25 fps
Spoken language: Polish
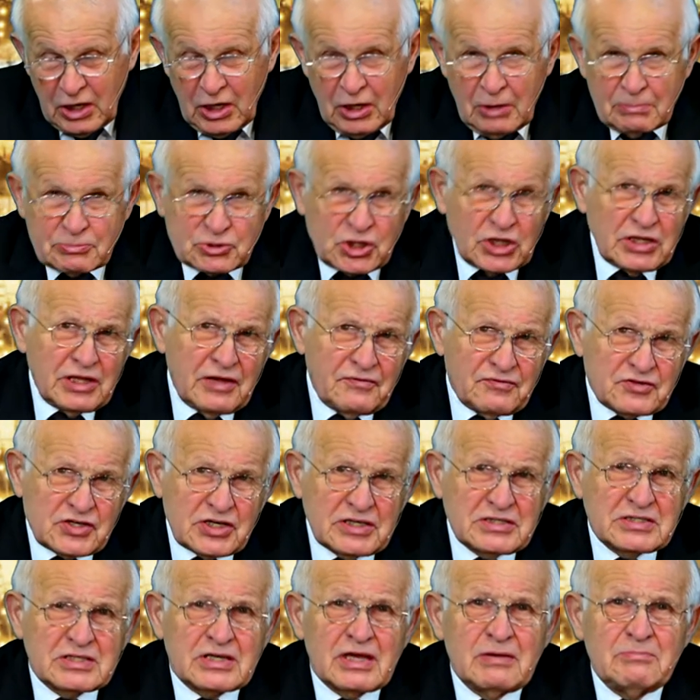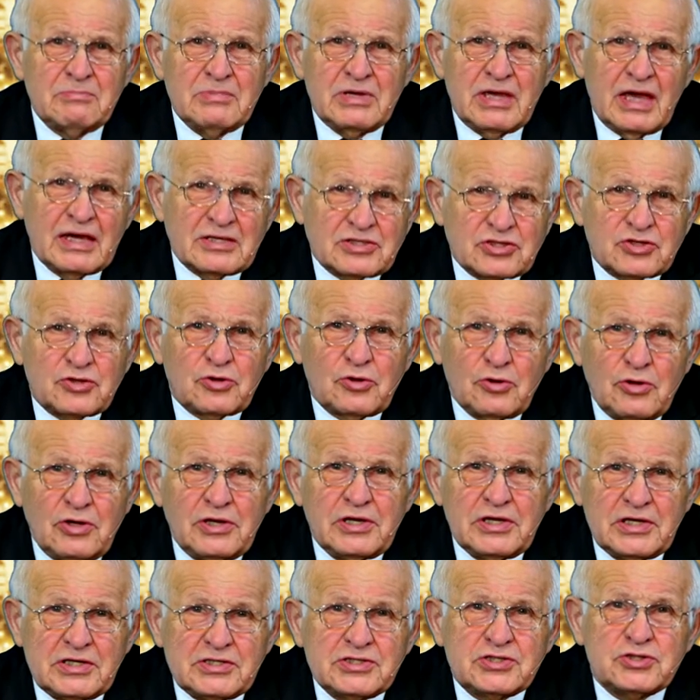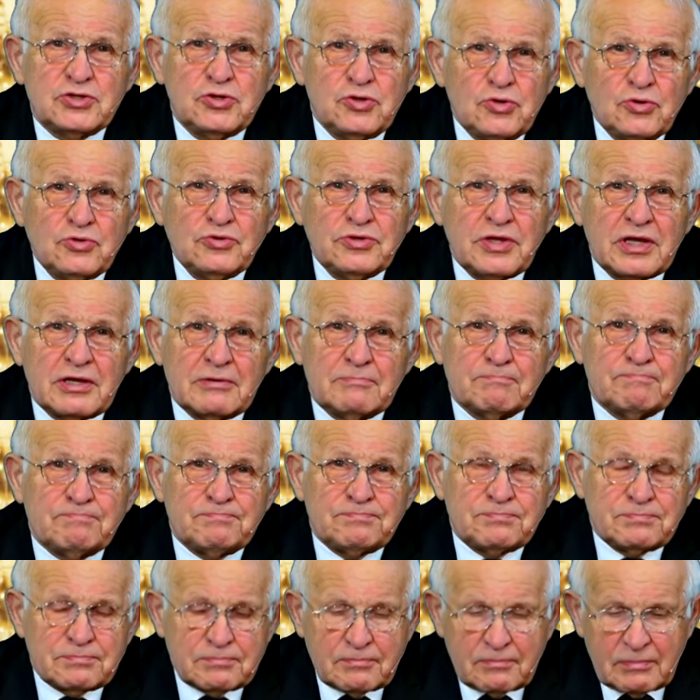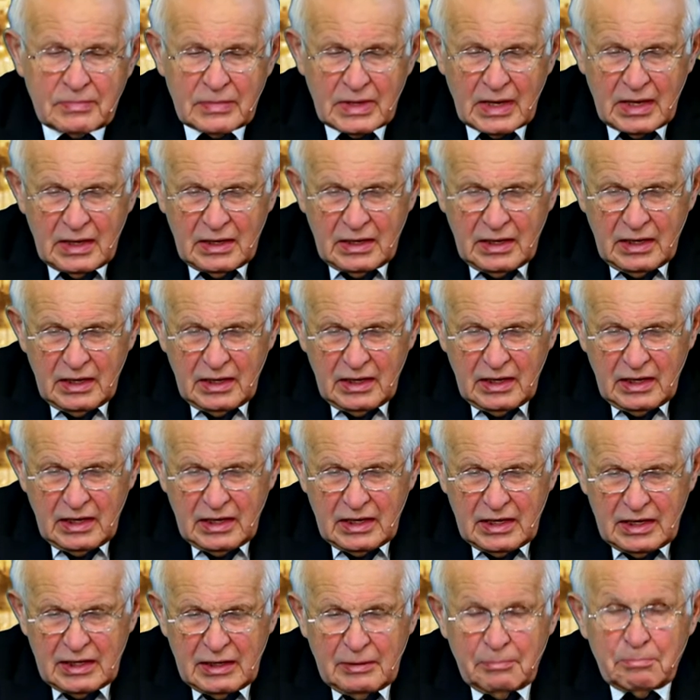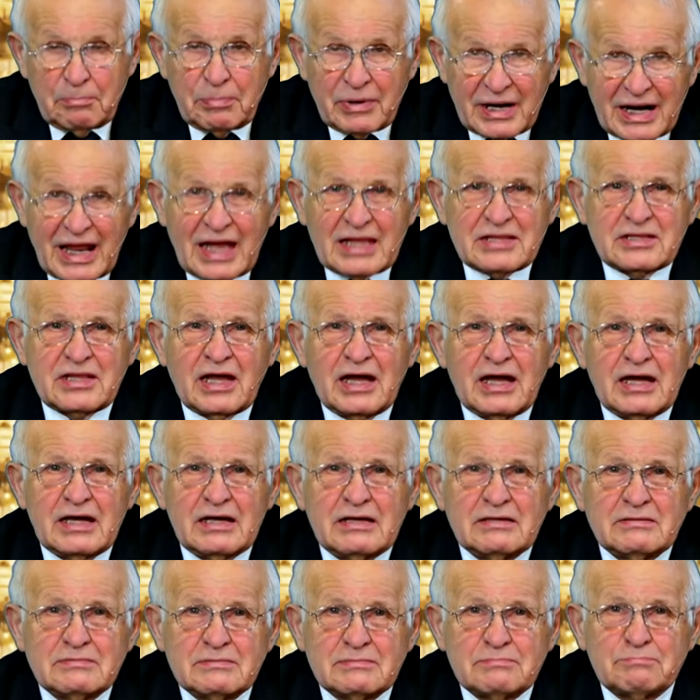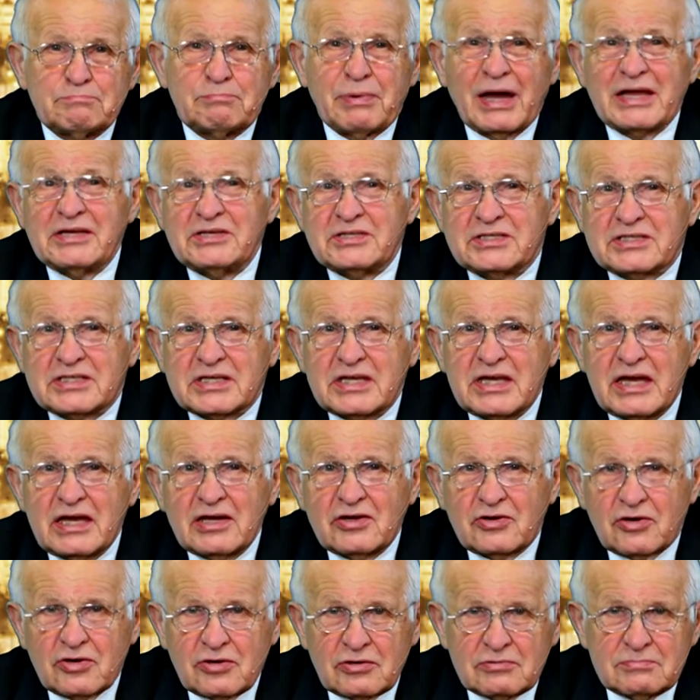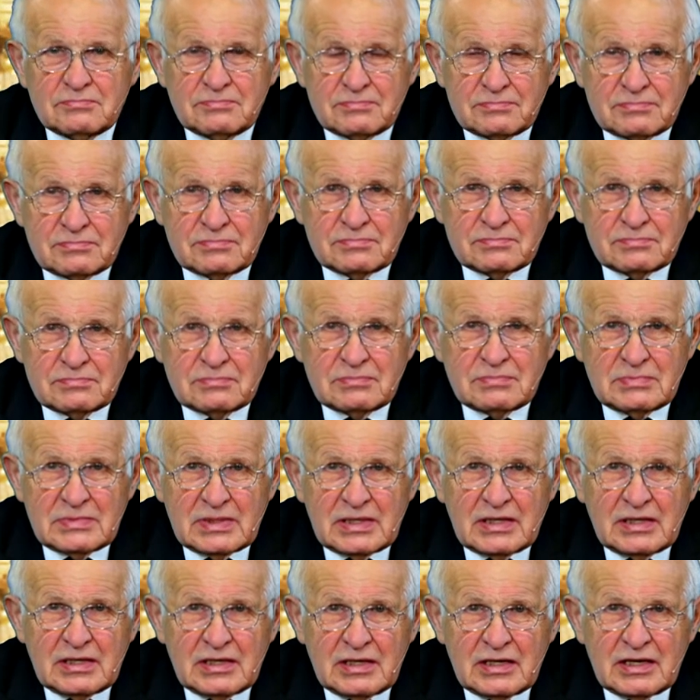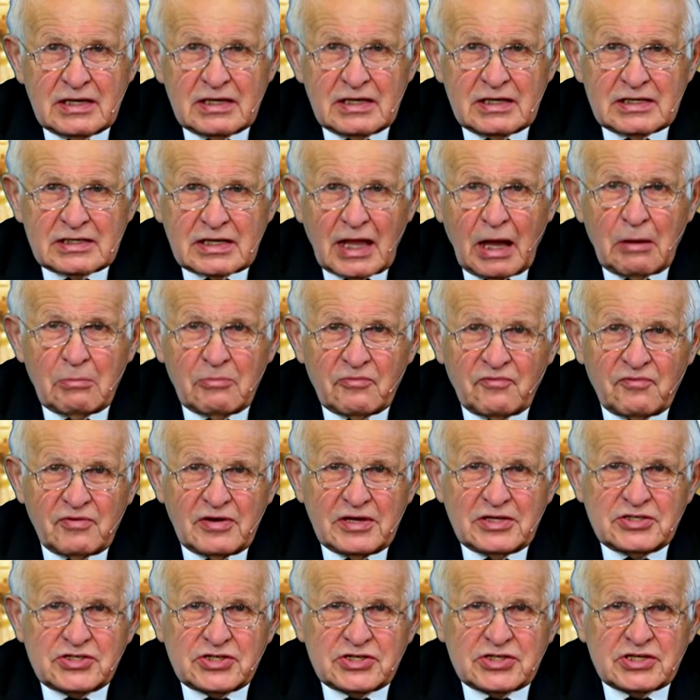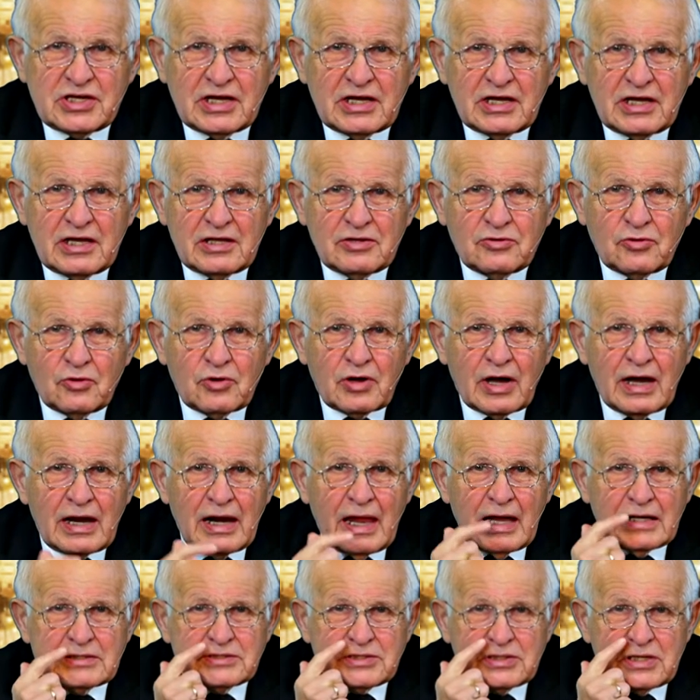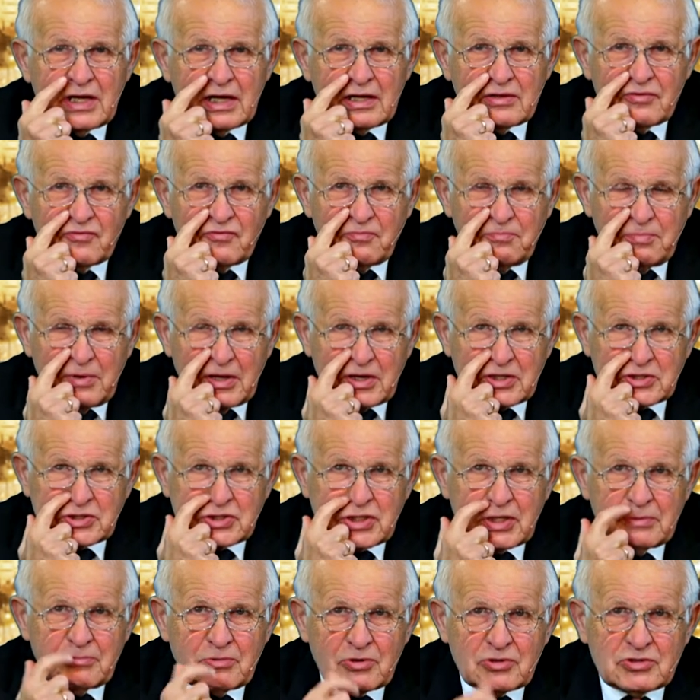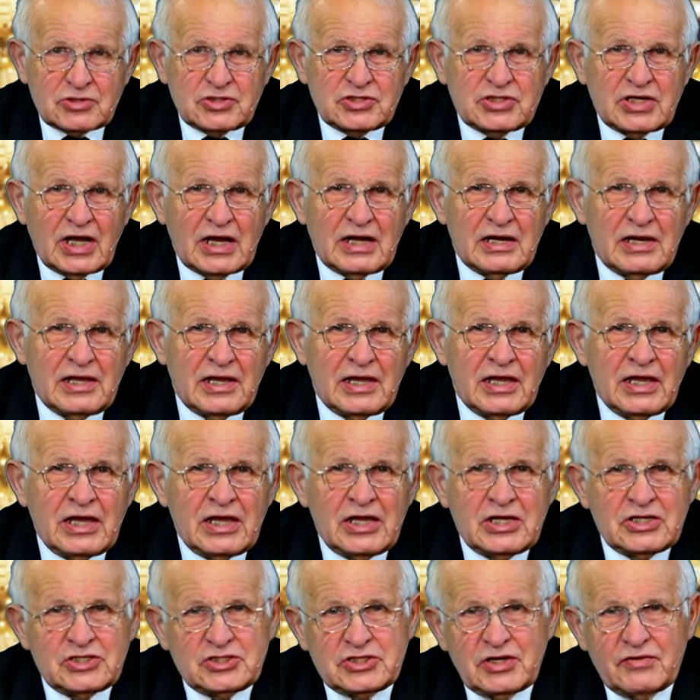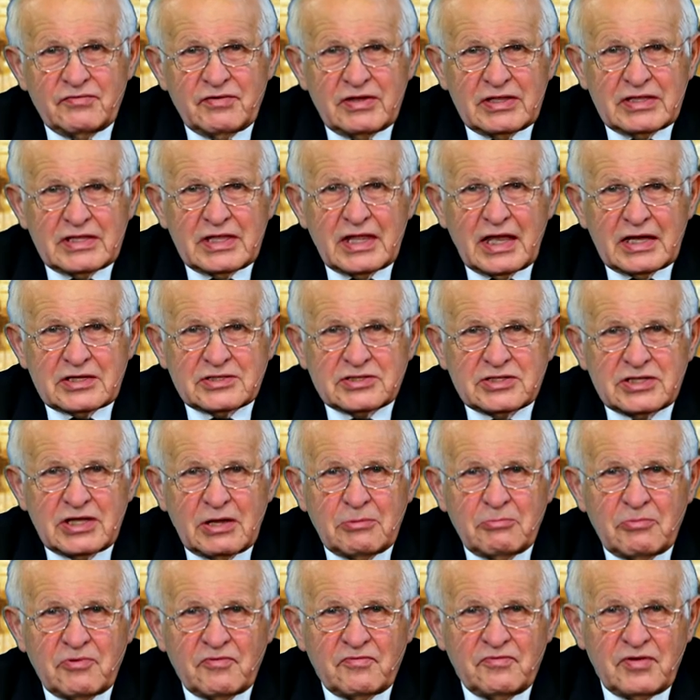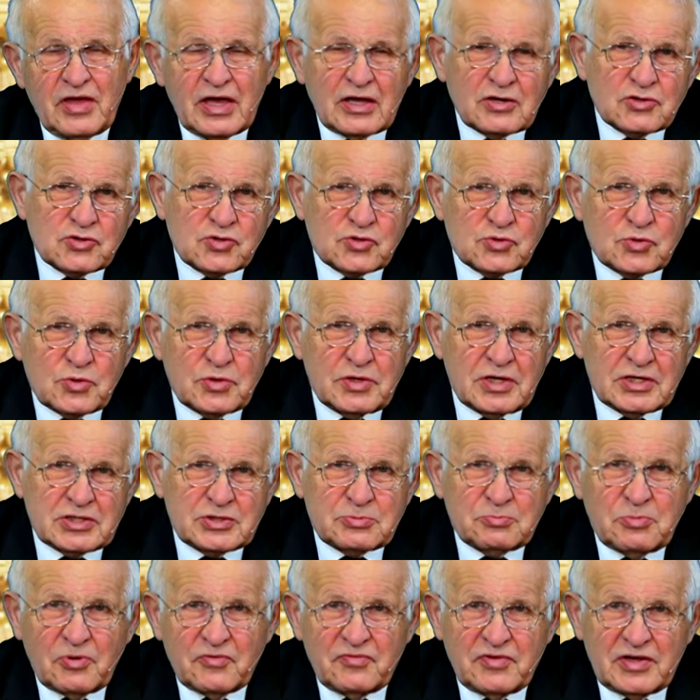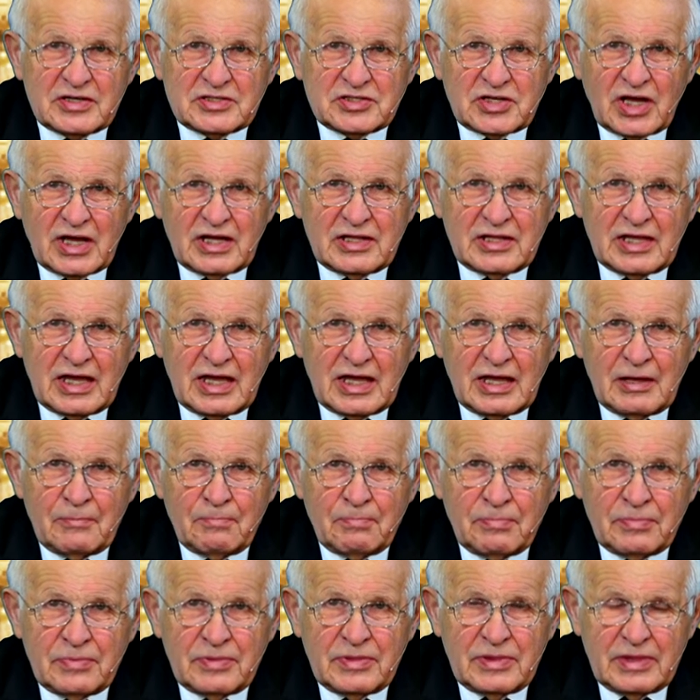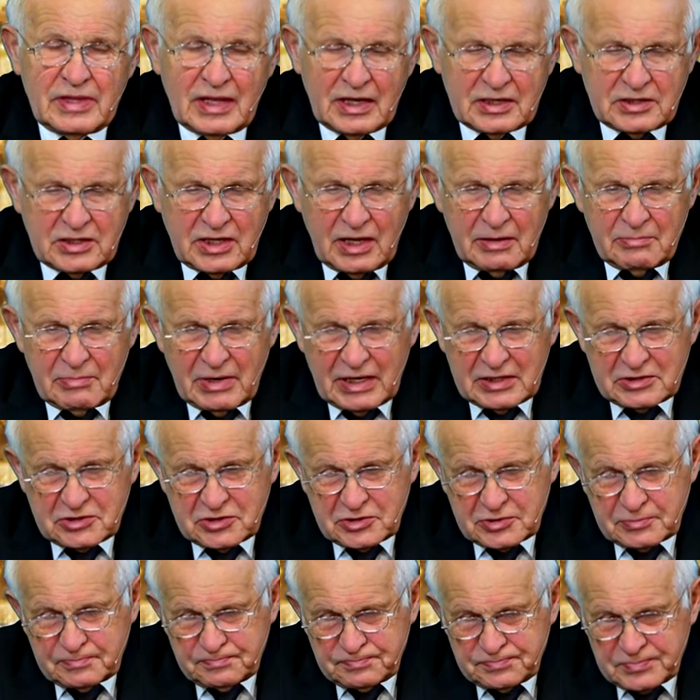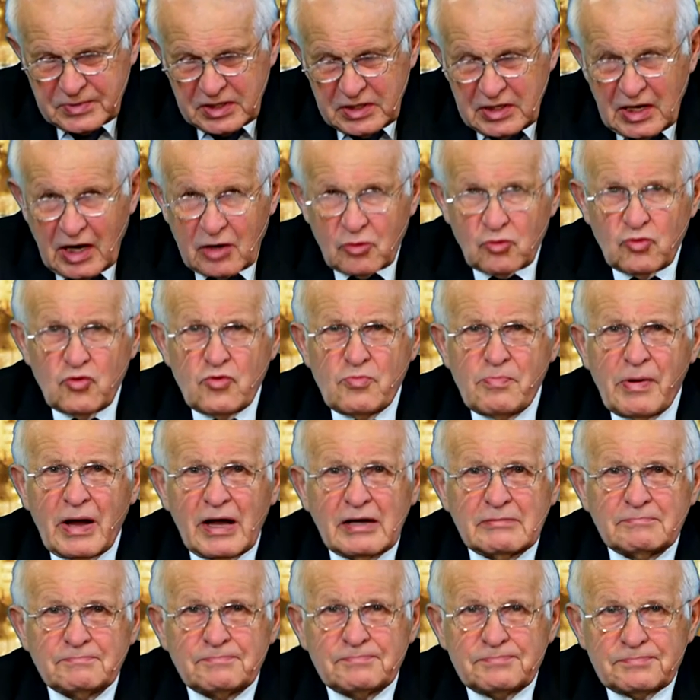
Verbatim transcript: Przede wszystkim jest to list Judy, e, brata pańskiego, E, tam w liście do Galacjan w pierwszym rozdziale, dziewiętnastym wierszu jest powiedziane na temat Jakuba,